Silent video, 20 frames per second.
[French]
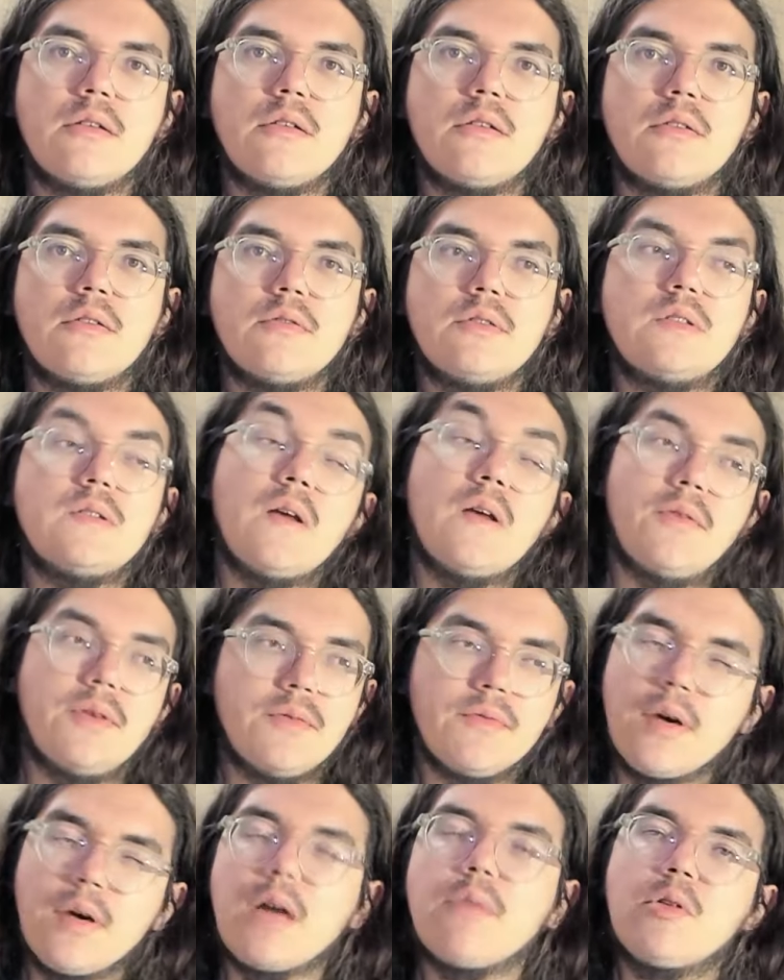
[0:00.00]
Euh, ils
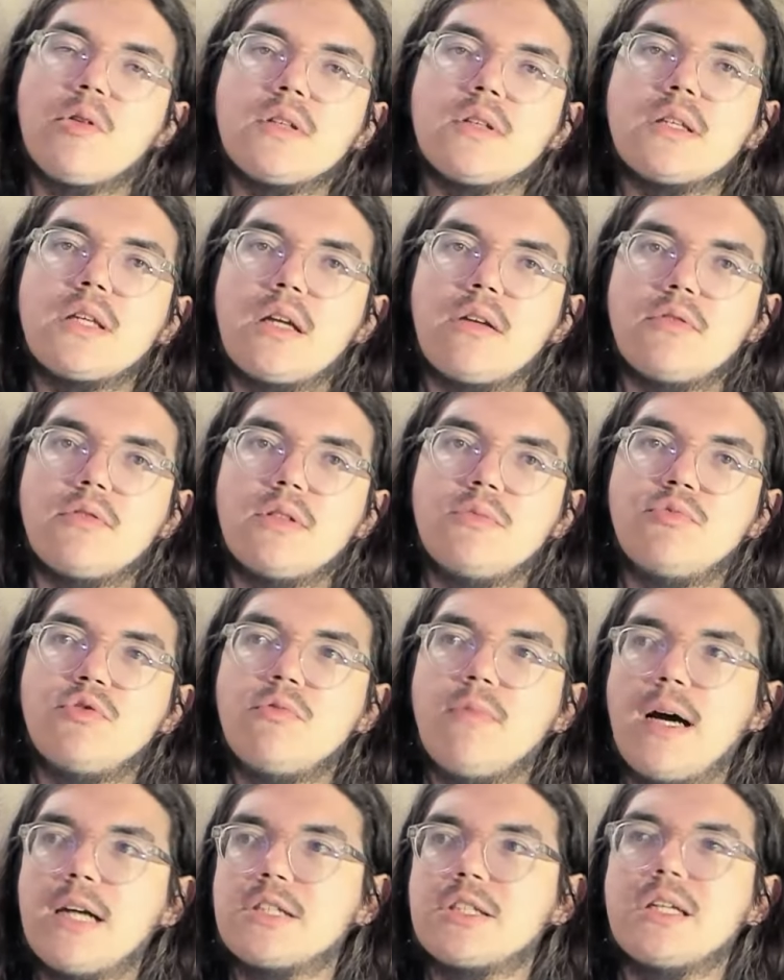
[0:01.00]
avaient vraiment des cannes en début
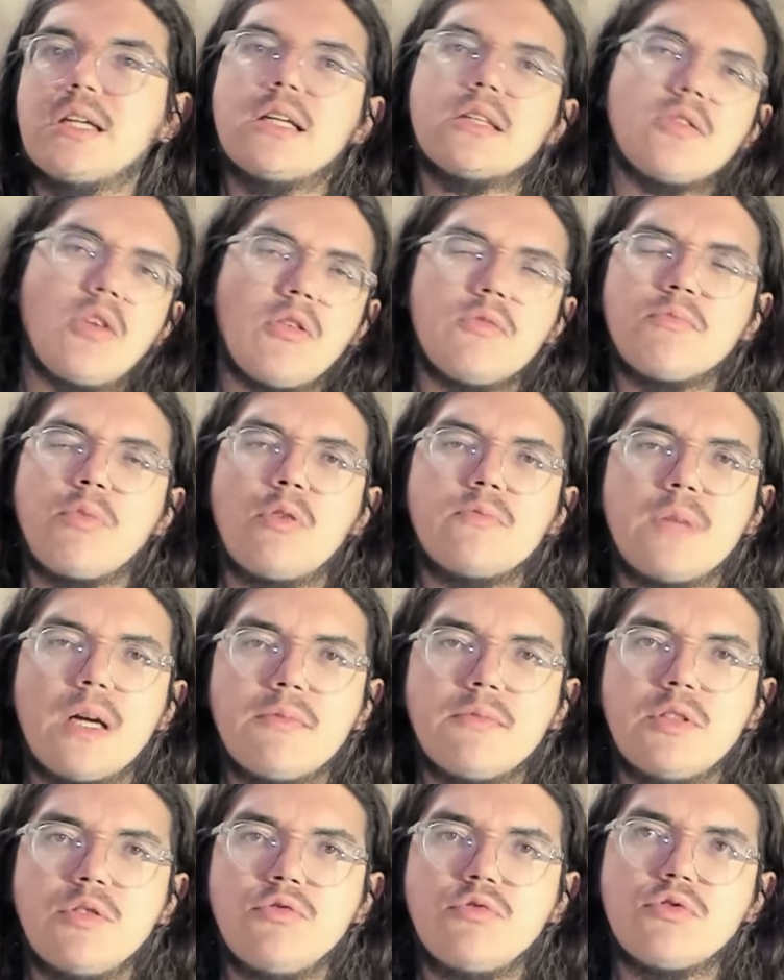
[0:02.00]
de match. Les 30
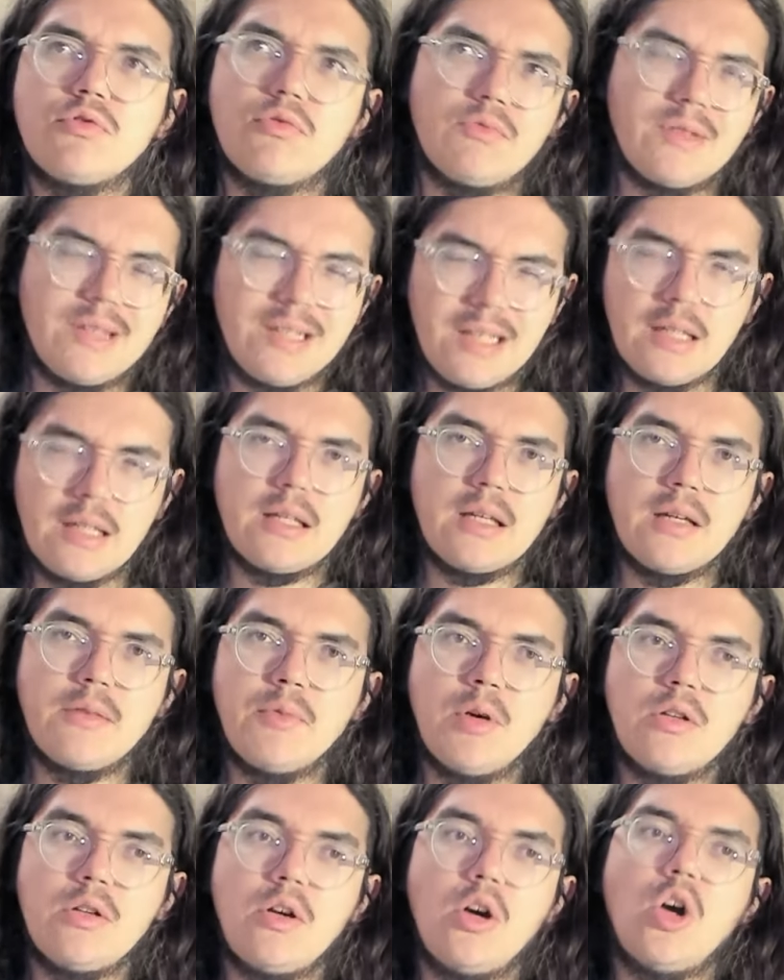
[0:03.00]
premières minutes sont très très
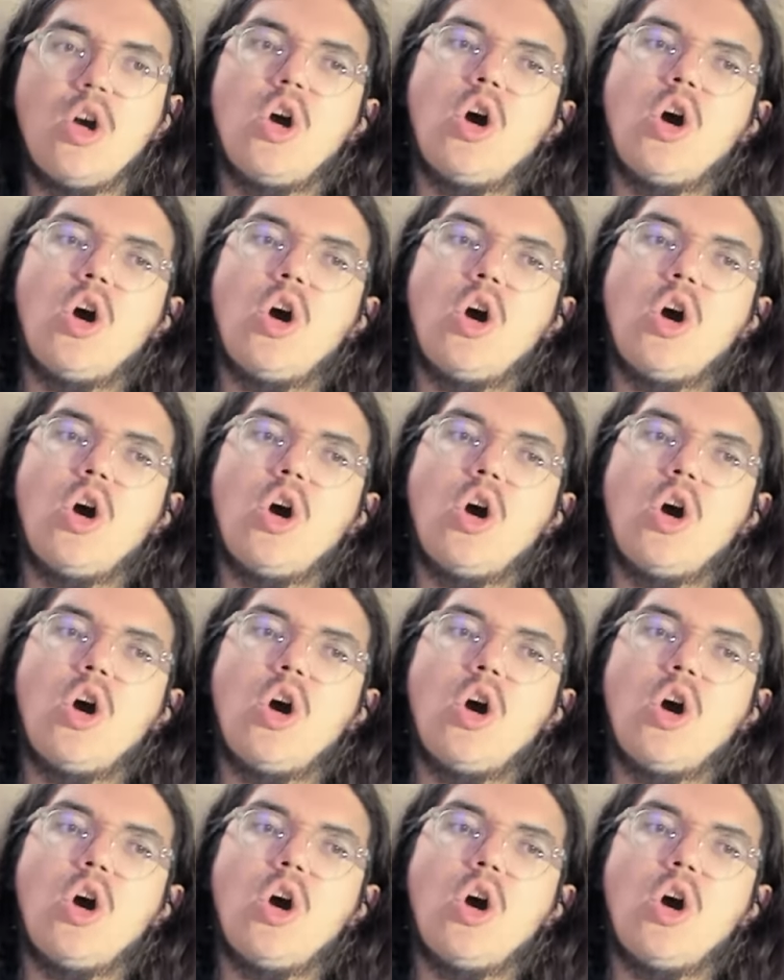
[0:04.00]
bonnes.